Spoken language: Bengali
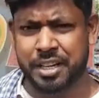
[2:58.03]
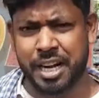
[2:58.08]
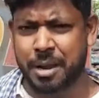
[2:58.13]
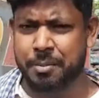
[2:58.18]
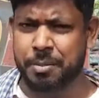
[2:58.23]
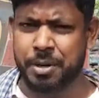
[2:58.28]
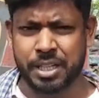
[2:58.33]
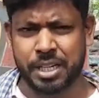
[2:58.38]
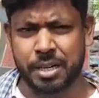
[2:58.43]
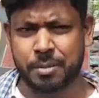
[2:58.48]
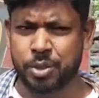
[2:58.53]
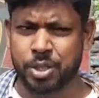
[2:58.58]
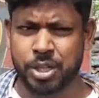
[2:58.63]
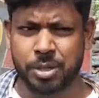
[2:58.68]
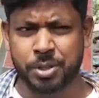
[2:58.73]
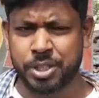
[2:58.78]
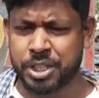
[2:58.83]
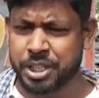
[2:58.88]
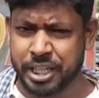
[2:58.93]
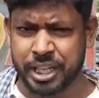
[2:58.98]
ড্রাইভারটা
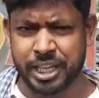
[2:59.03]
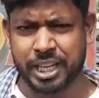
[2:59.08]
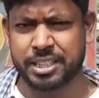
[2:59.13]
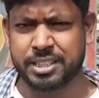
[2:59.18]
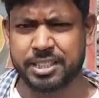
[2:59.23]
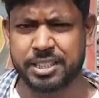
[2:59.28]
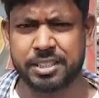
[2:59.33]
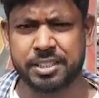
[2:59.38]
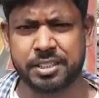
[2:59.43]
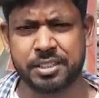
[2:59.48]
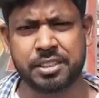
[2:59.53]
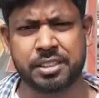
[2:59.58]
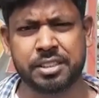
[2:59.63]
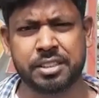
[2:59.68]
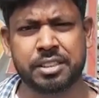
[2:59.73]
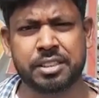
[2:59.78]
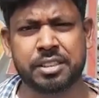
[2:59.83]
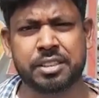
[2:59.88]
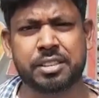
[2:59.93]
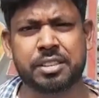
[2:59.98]
মোটামুটি ঠিক আছে
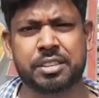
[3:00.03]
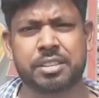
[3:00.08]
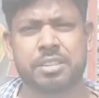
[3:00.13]
না আপনার